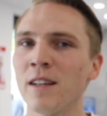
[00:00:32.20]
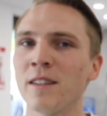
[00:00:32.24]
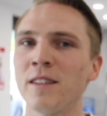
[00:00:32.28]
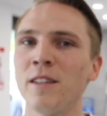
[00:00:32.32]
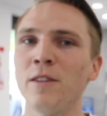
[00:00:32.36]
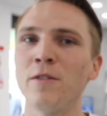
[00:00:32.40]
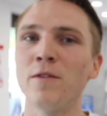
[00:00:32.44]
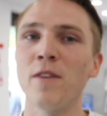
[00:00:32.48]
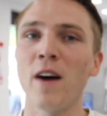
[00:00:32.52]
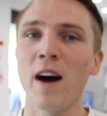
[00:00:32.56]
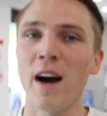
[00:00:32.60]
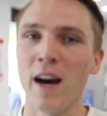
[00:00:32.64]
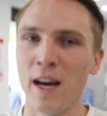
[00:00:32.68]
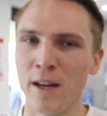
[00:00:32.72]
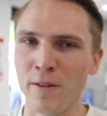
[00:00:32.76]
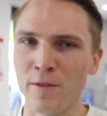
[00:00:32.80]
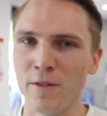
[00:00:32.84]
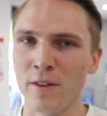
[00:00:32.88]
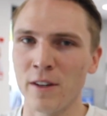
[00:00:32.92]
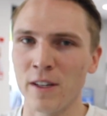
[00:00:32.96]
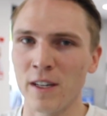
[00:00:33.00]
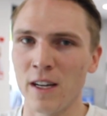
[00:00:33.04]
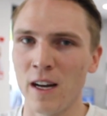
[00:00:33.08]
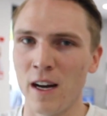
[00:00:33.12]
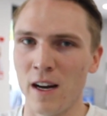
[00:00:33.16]
relativ
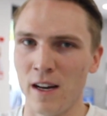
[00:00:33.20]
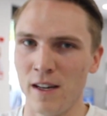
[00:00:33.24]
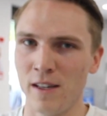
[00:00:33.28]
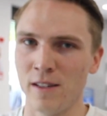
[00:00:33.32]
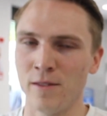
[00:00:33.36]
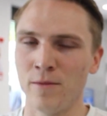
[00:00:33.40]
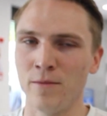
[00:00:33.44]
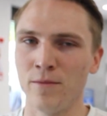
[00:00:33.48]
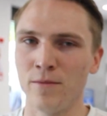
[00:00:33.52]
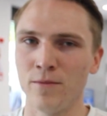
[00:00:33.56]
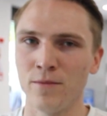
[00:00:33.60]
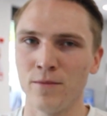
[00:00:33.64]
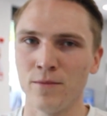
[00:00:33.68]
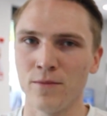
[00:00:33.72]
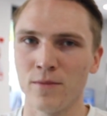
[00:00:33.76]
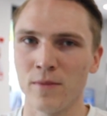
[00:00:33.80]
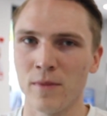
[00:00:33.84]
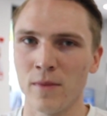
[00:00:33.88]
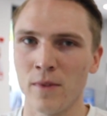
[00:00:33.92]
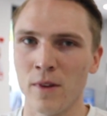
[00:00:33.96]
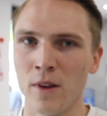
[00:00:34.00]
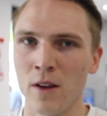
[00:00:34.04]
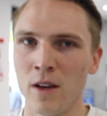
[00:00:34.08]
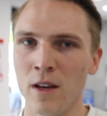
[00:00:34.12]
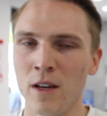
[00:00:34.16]
einfach gehalten.
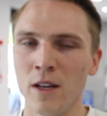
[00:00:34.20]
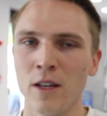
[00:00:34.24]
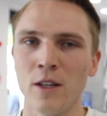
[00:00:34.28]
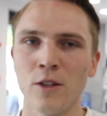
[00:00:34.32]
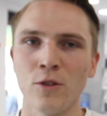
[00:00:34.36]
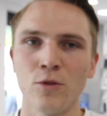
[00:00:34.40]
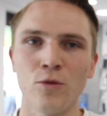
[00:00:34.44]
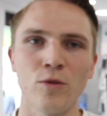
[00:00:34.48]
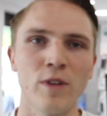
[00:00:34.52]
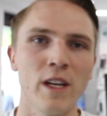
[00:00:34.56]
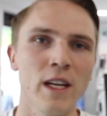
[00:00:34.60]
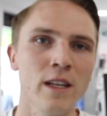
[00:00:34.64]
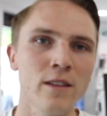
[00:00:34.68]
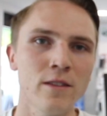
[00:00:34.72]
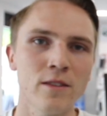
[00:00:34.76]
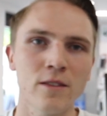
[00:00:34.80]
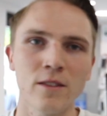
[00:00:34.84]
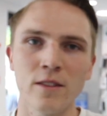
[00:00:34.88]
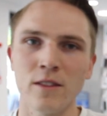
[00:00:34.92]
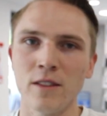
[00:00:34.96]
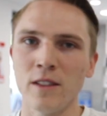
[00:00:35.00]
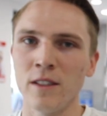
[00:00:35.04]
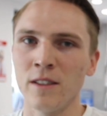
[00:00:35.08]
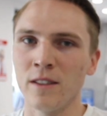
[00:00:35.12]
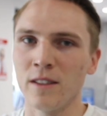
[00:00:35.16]
Du
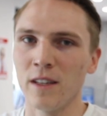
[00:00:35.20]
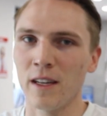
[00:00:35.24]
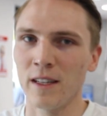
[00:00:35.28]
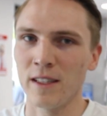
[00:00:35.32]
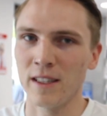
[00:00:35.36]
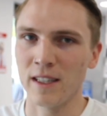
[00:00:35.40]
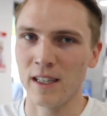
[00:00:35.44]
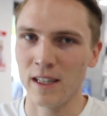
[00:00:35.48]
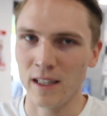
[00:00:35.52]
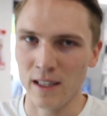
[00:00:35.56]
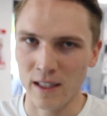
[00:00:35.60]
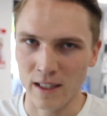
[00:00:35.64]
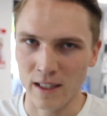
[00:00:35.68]
gehst in deine